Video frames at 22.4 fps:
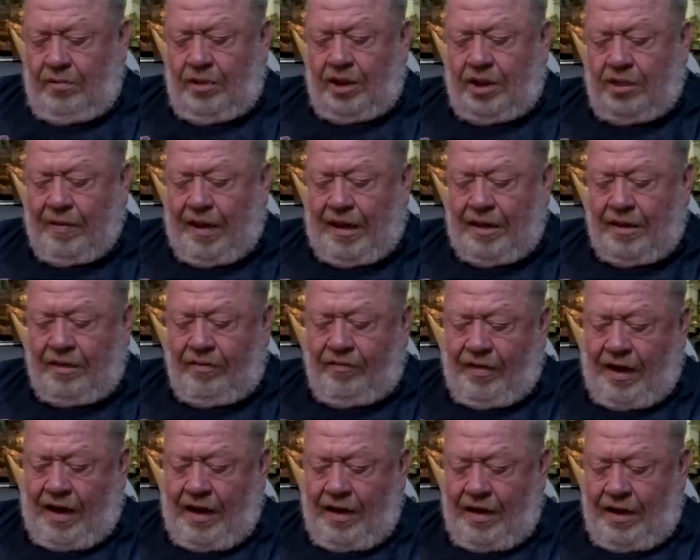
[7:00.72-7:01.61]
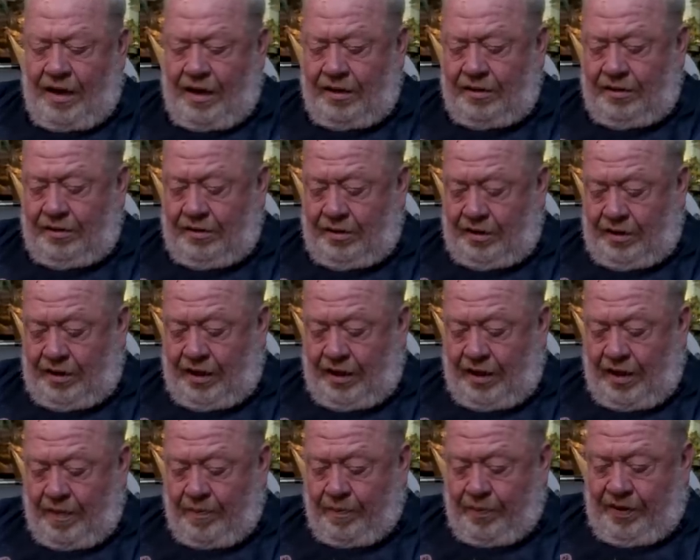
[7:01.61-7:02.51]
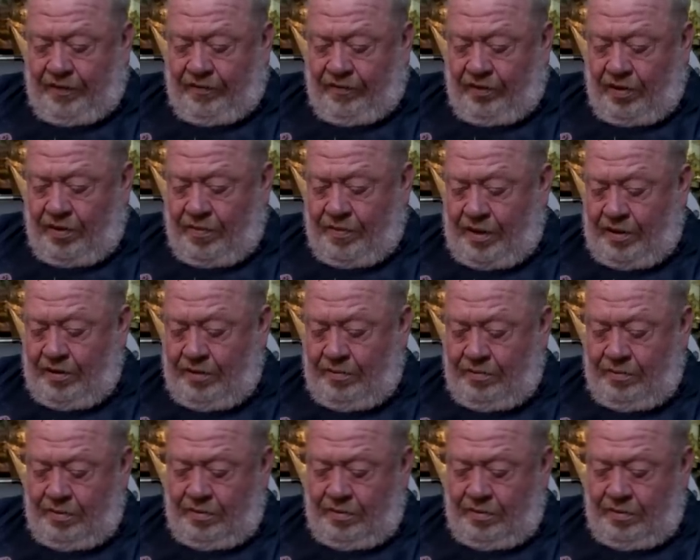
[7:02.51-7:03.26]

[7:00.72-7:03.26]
zweite Wahl als Therapiewürmer.